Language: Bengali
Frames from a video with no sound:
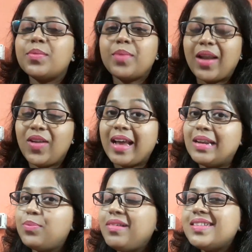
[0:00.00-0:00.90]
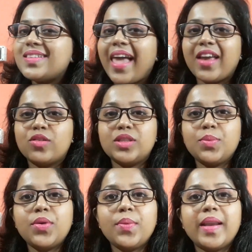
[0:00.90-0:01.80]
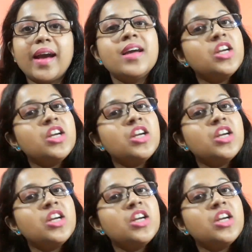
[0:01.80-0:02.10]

ভালো লাগলে প্লিজ লাইক করতে ভুলবে না